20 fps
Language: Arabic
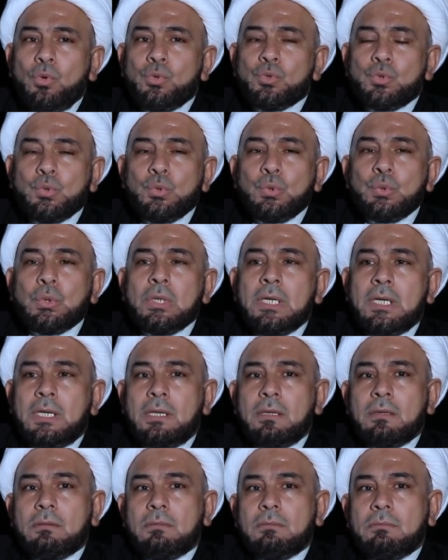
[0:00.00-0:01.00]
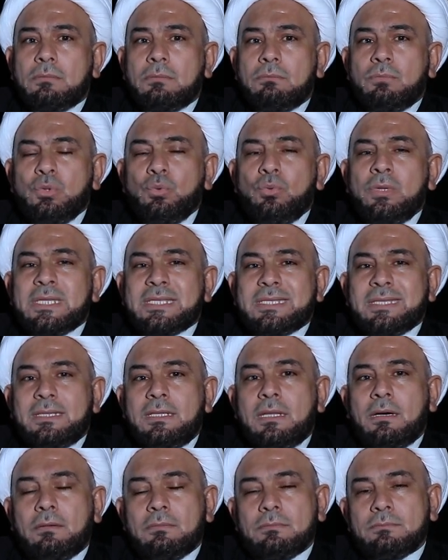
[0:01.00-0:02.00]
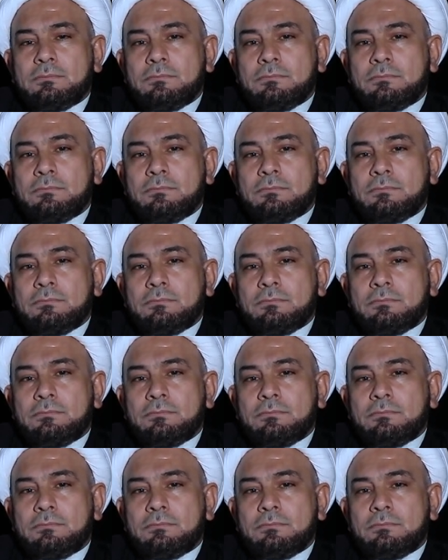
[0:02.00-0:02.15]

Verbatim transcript: عدول بدون استثناء